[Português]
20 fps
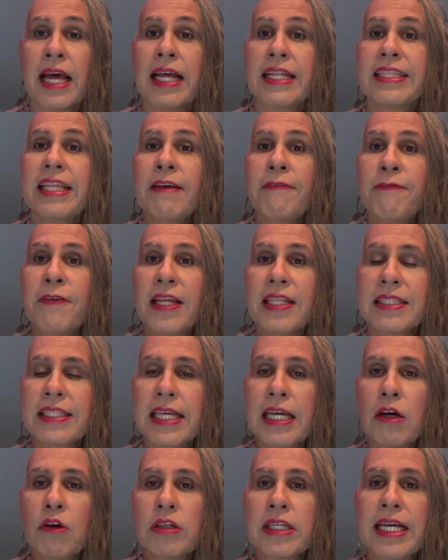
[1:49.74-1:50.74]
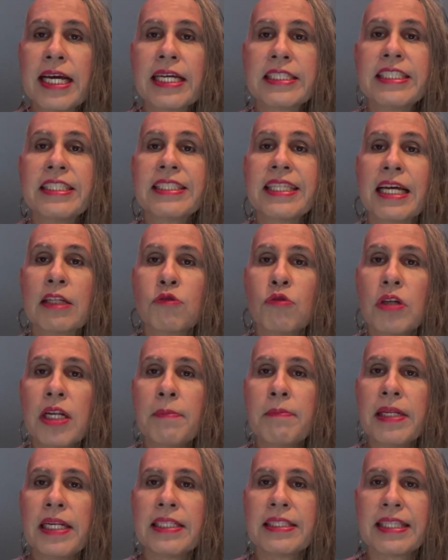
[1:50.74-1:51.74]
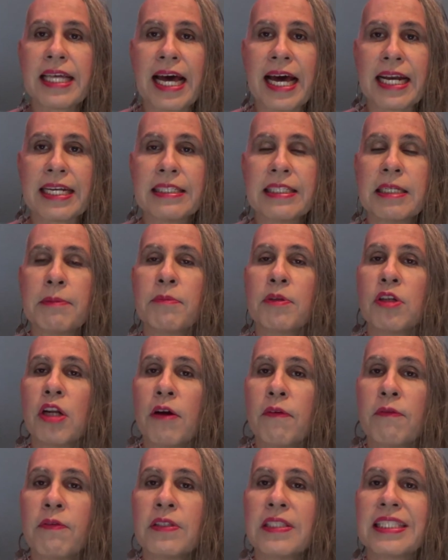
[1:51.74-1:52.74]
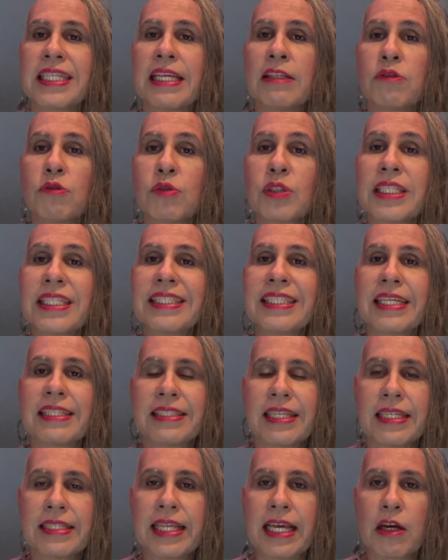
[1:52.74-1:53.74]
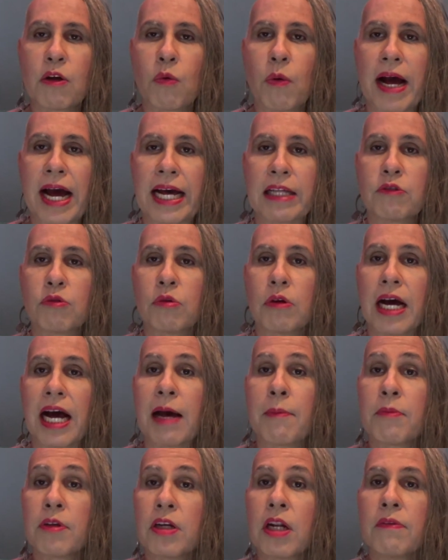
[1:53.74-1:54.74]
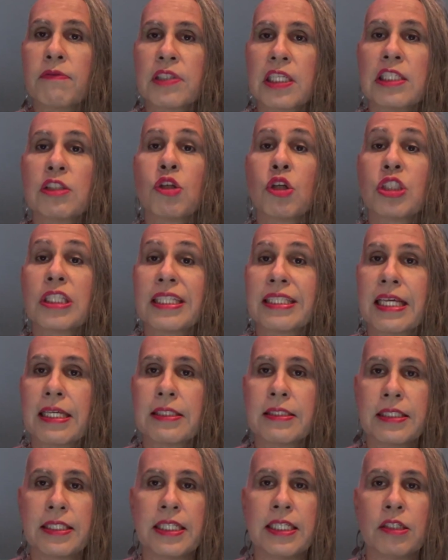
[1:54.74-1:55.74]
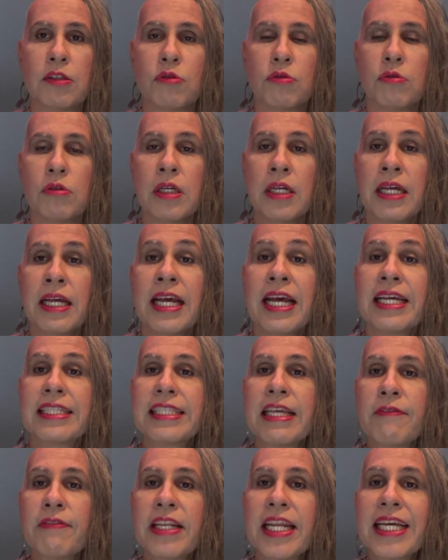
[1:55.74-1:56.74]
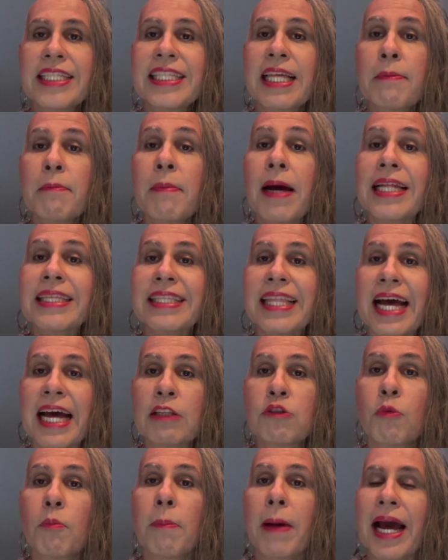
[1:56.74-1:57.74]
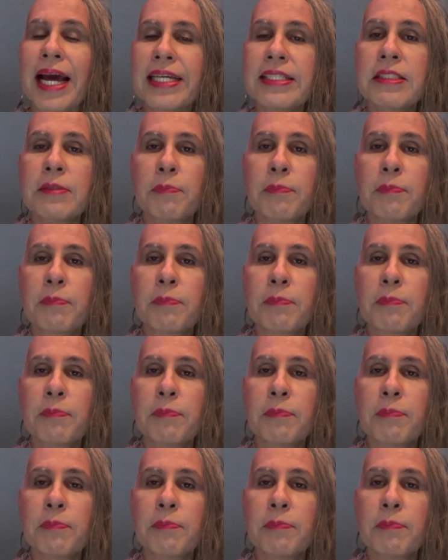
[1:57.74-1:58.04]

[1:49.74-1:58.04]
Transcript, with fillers: defendeu que a ditadura militar de 1964 a 1985 deveria ter matado mais